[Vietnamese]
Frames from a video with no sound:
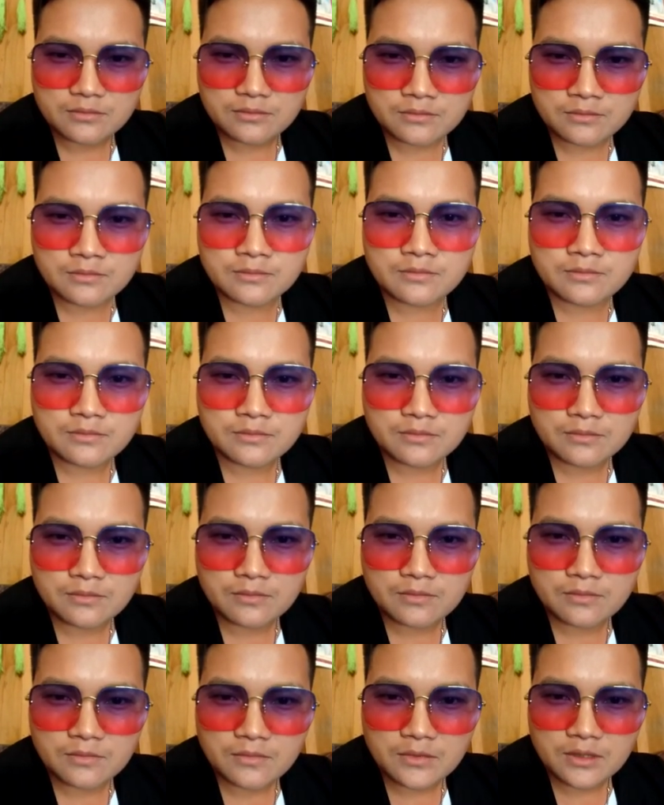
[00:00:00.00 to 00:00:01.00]
ừ
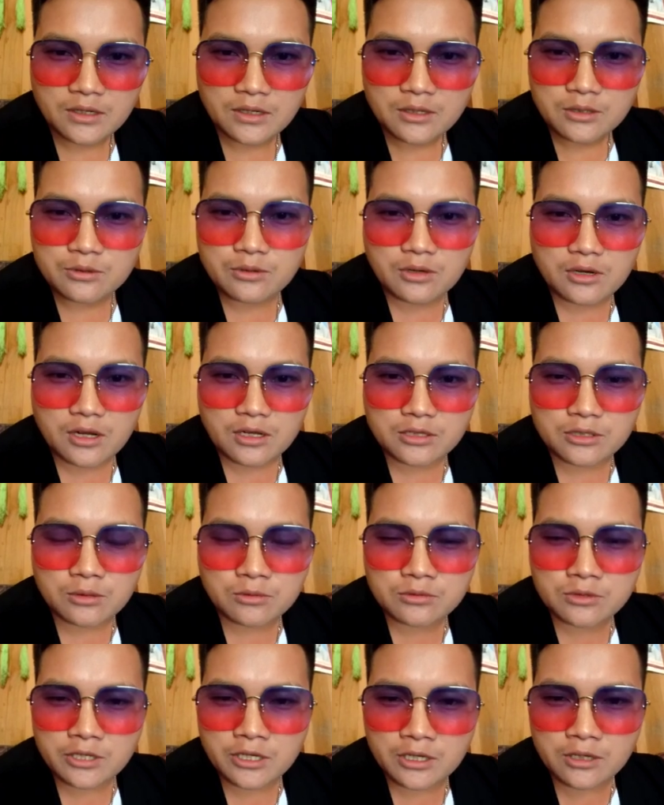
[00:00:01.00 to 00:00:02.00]
vô lọ
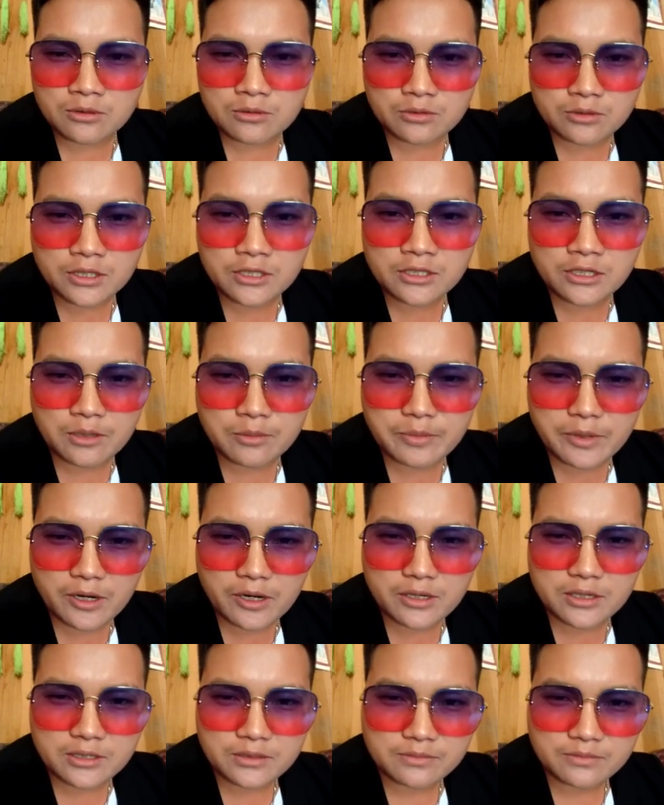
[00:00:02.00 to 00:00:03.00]
thông theo rồi tới chèm
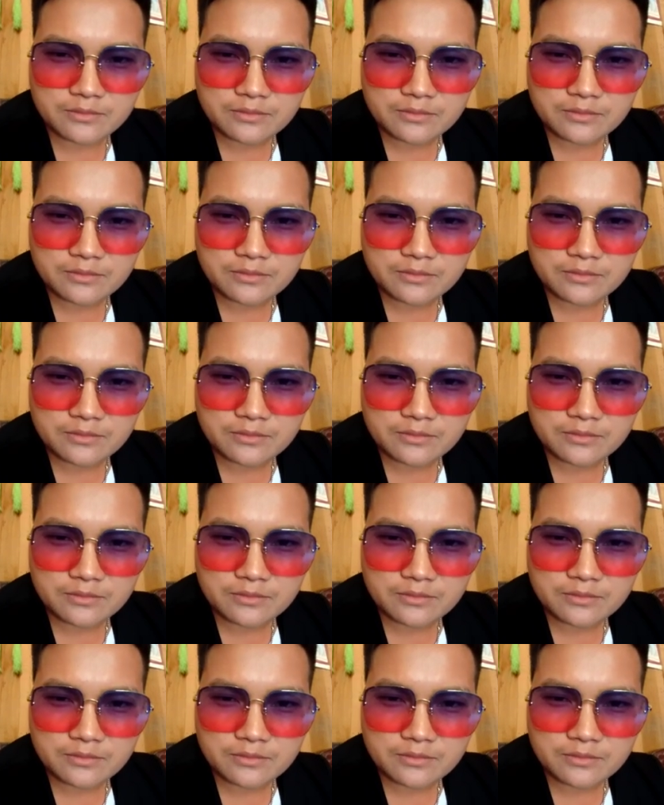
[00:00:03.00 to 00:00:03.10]
lo nè